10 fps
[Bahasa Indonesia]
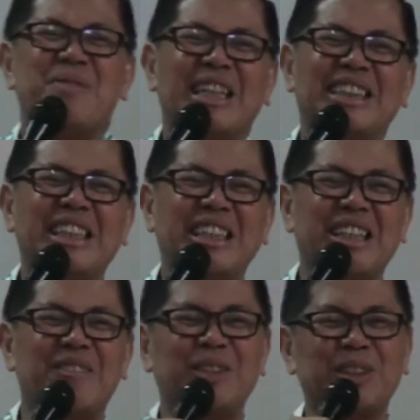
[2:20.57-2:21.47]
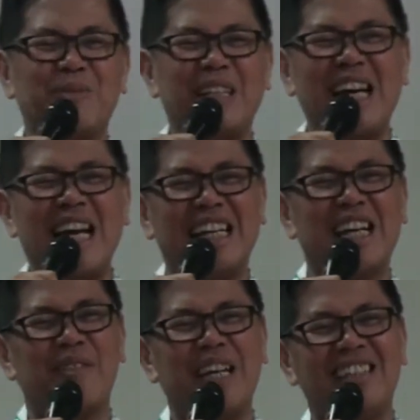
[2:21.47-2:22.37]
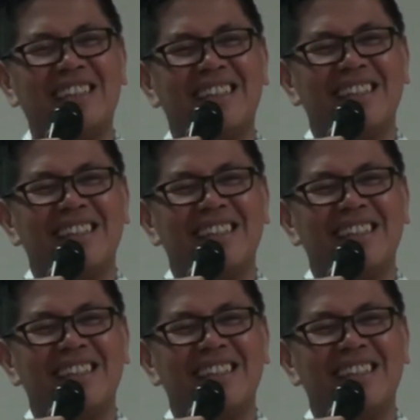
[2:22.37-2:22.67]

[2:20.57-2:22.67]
Puasanya tetap terus berjalan, amin.